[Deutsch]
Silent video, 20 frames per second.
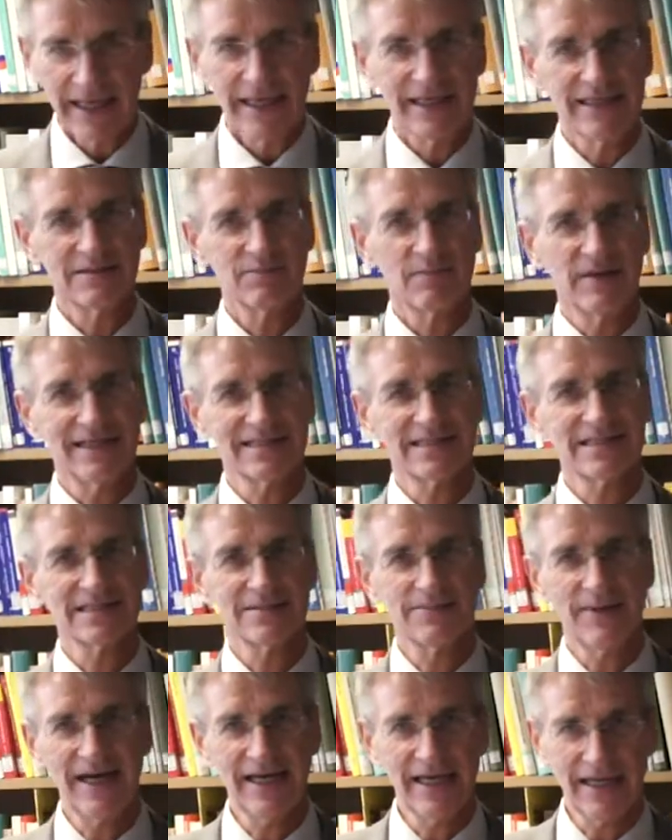ist Platz
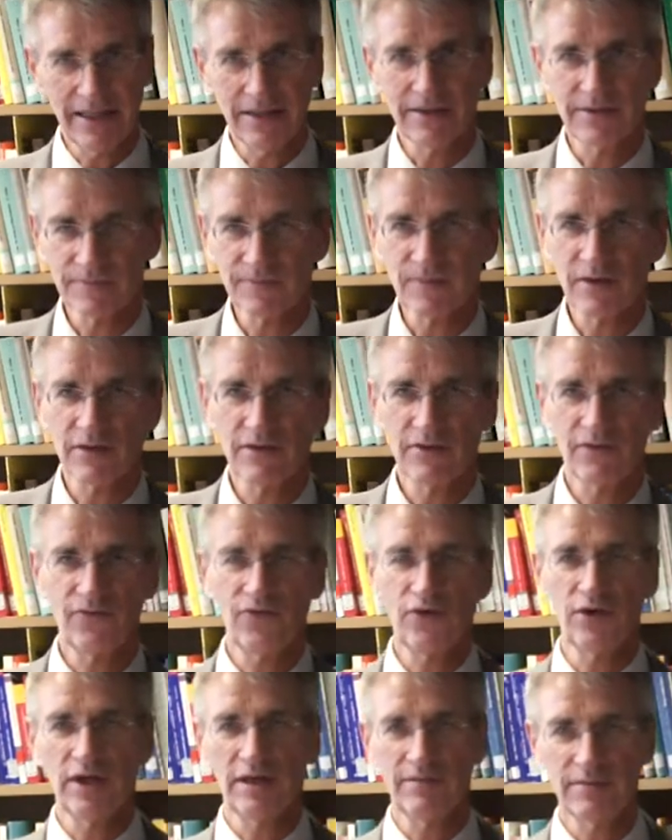2
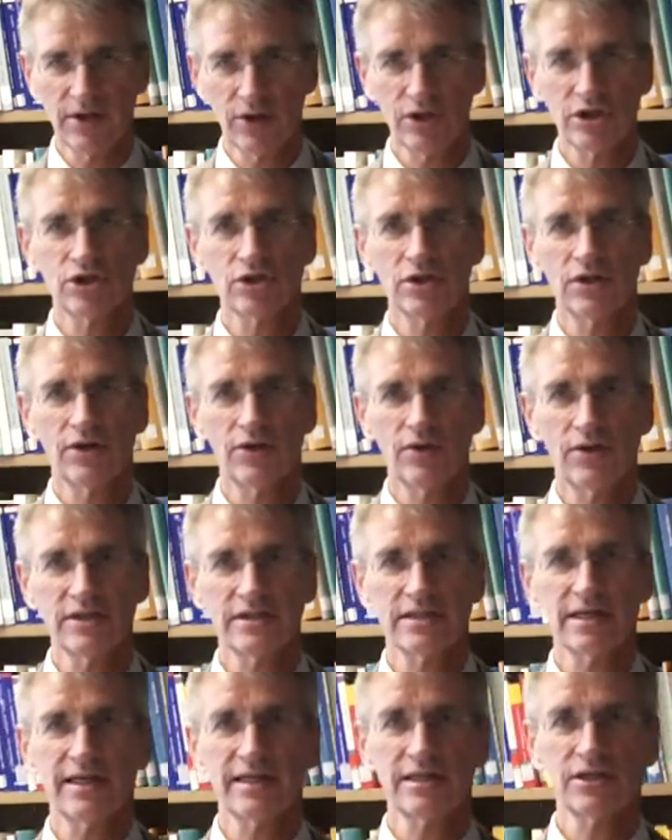für im Deutsch
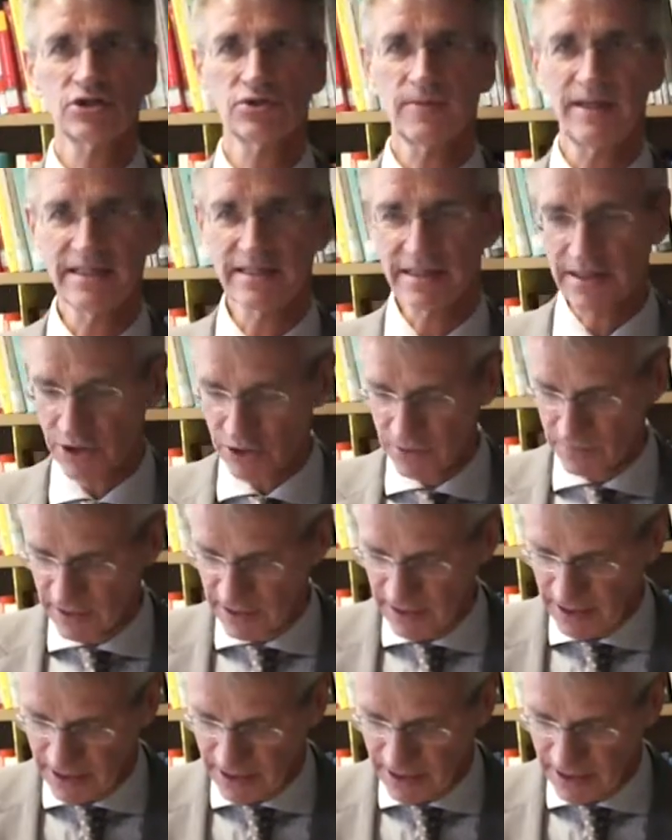österreichisch-schweizerischen